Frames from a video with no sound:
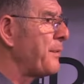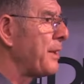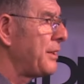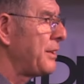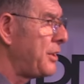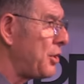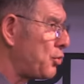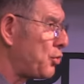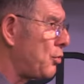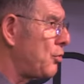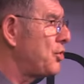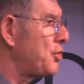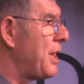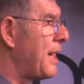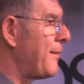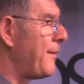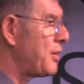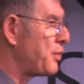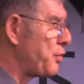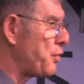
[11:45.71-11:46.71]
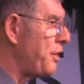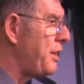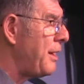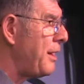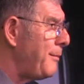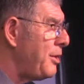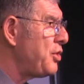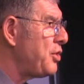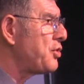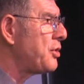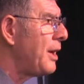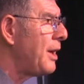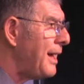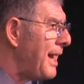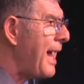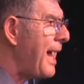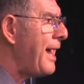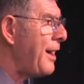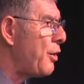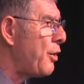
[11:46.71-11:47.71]
distruggeva i suoi nemici, e
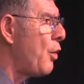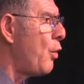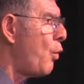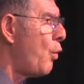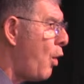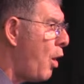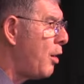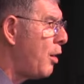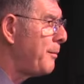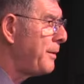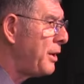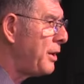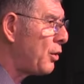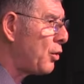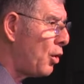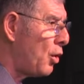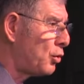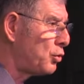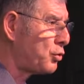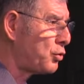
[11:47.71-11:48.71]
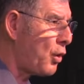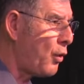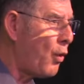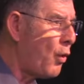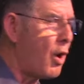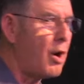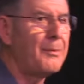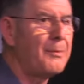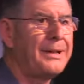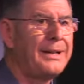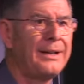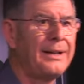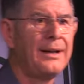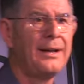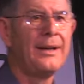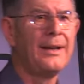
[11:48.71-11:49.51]
là erano uomini contro uomini,